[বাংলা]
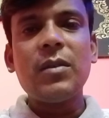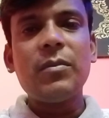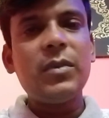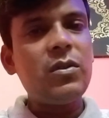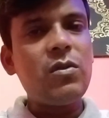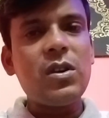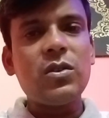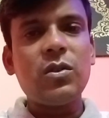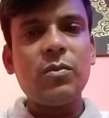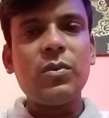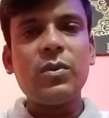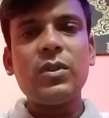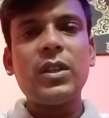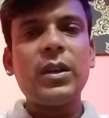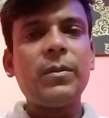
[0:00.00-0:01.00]
ভিডিওটা
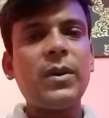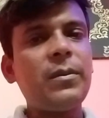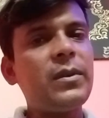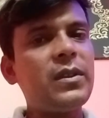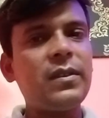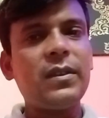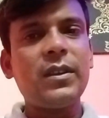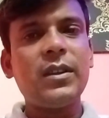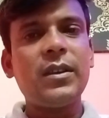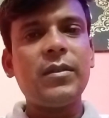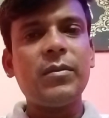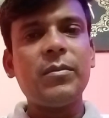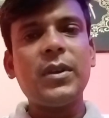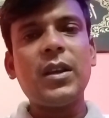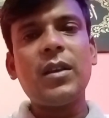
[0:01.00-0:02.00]
সম্পূর্ণ দেখবা আমি স্ক্রিনে
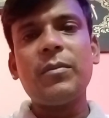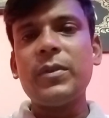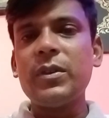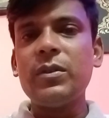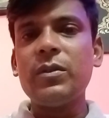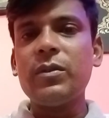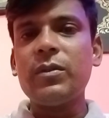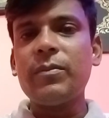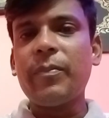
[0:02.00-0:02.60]
ভিডিও